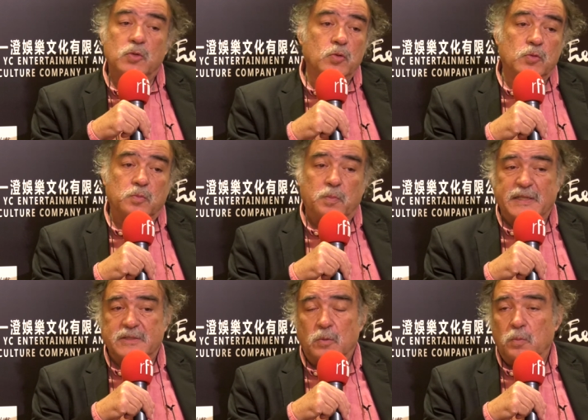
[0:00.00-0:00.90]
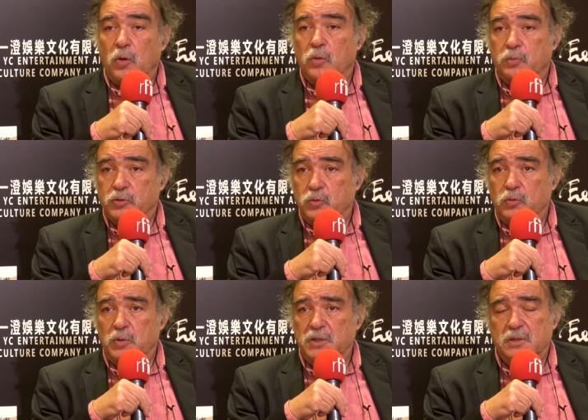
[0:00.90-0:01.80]
tudo passa um pouco por
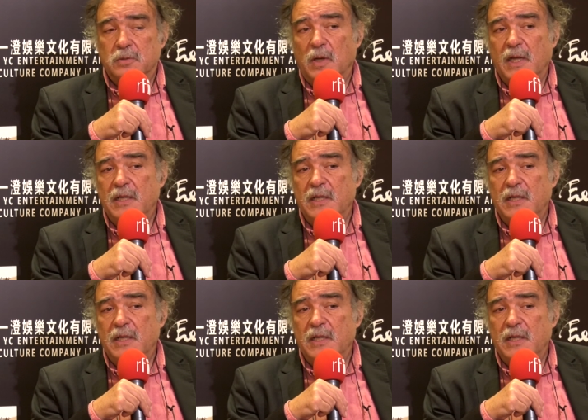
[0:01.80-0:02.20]
tudo isso, não é?